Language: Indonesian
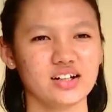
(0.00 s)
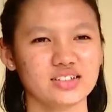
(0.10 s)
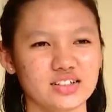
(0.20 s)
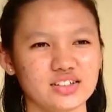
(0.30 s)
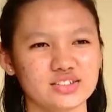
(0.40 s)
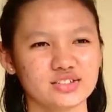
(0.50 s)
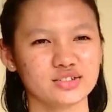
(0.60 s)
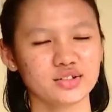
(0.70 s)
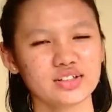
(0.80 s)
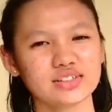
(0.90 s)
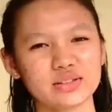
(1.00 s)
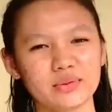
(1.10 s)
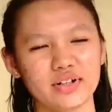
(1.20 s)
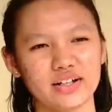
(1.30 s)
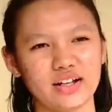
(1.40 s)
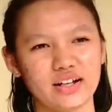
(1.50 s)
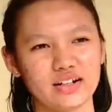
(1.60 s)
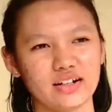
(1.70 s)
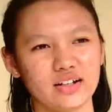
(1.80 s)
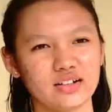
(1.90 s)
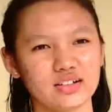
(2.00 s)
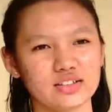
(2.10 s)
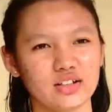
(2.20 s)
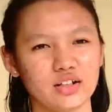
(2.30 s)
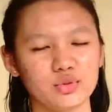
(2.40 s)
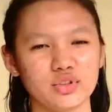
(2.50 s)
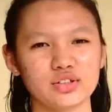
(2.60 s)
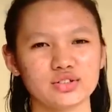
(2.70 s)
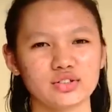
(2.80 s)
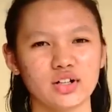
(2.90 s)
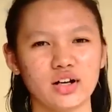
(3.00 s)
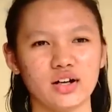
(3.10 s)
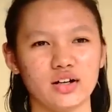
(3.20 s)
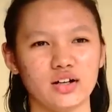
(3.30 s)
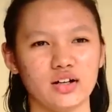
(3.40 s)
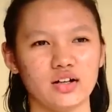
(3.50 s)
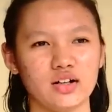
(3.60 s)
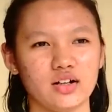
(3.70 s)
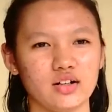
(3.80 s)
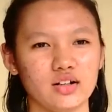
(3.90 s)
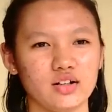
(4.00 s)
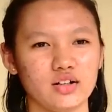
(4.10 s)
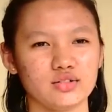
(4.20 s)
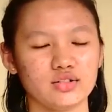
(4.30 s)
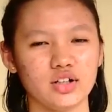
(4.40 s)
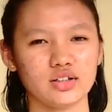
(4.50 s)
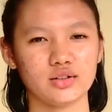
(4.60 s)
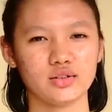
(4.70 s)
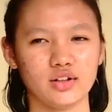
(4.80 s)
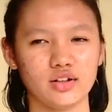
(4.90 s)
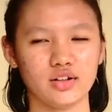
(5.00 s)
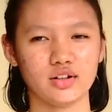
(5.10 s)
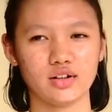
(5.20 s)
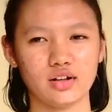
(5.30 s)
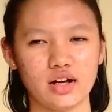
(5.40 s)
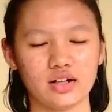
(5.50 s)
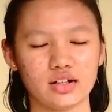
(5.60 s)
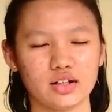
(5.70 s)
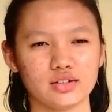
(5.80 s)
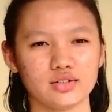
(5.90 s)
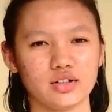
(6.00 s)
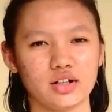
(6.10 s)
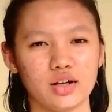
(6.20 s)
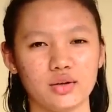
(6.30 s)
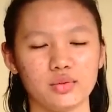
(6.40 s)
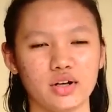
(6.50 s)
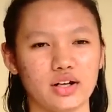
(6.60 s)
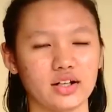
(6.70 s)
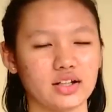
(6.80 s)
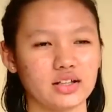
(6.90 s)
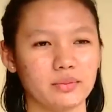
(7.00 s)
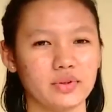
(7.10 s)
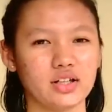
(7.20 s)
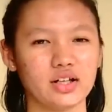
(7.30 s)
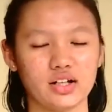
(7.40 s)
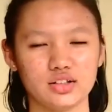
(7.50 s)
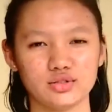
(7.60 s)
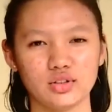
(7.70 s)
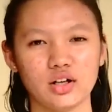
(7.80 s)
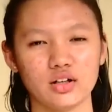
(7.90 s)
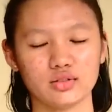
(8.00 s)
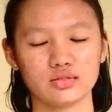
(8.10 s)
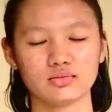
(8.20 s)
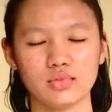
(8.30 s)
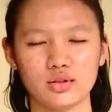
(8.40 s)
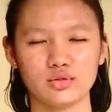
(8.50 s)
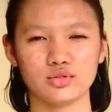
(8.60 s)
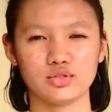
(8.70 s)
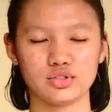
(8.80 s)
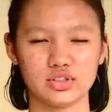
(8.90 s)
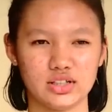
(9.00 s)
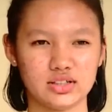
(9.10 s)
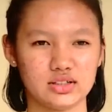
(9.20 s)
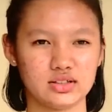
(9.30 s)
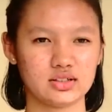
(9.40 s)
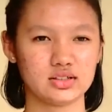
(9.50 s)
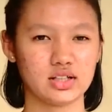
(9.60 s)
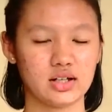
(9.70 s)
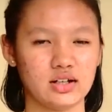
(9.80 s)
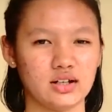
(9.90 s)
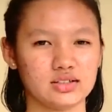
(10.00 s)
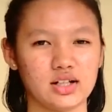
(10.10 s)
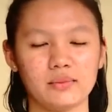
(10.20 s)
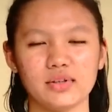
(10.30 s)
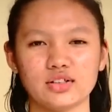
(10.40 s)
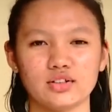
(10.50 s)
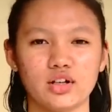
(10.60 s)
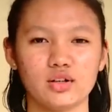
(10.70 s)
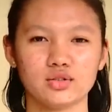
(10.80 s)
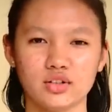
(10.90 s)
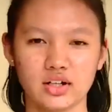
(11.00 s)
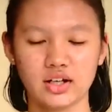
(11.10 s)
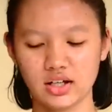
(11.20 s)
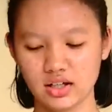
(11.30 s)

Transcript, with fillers: kasian juga sih sebenarnya karena kan ibunya juga uh, udah tahu kalau anaknya itu dari awal bukan anaknya tapi keren juga mau ngurusin selama satu tahun.